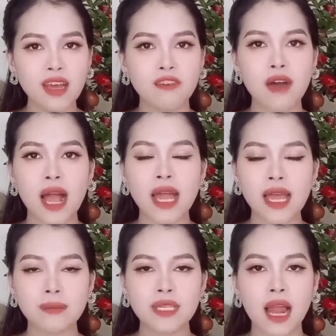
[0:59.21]
và các anh
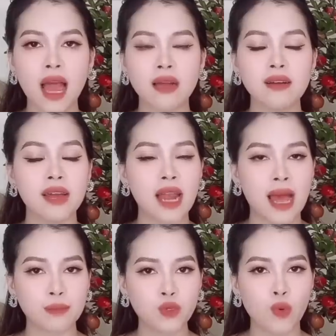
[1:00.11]
em sẽ là người
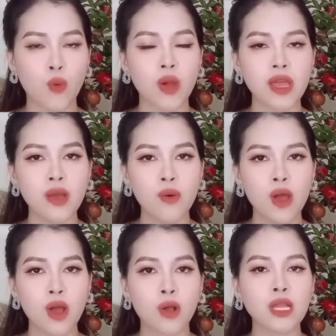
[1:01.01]
làm chủ cuộc yêu,
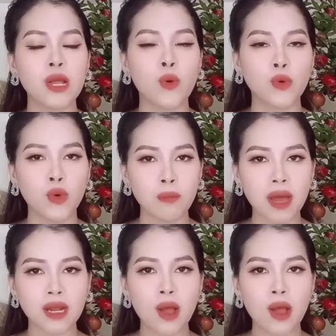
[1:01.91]
có thể ngồi đối mặt